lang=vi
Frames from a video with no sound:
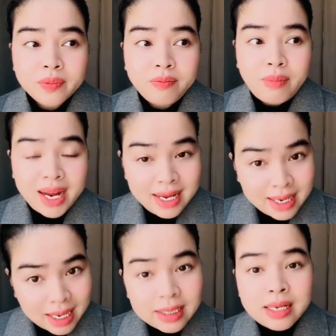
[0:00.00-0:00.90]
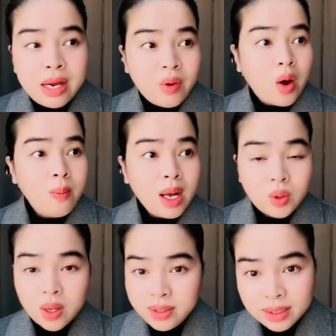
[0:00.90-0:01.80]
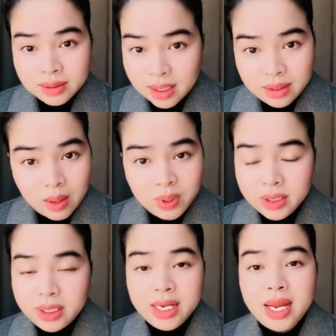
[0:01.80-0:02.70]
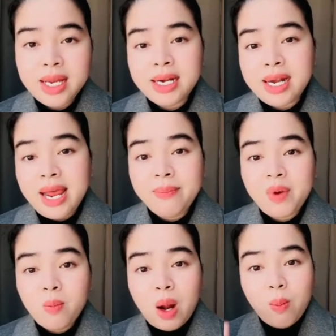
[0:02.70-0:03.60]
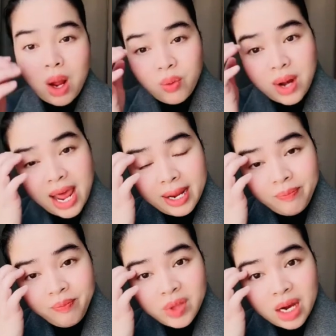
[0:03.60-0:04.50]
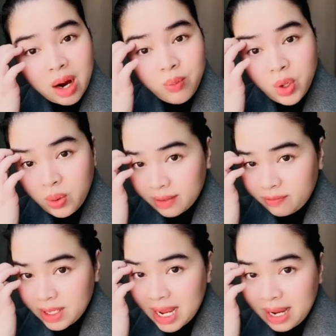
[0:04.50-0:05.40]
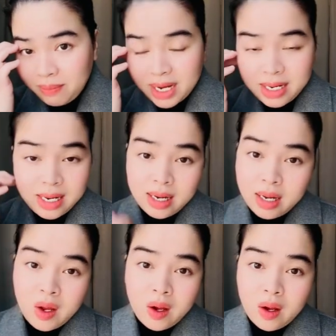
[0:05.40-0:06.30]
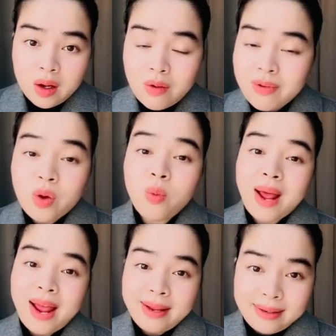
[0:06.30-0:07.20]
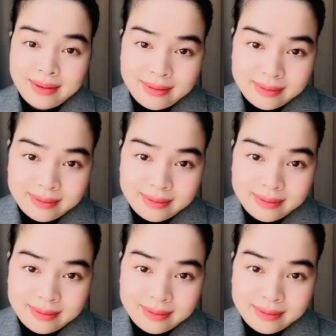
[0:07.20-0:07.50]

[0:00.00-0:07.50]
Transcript: mà cái cách kêu gọi bất tuân dân sự không gửi tiền về Việt Nam không đọc báo đảng không du lịch Việt Nam này kia không phải của Mai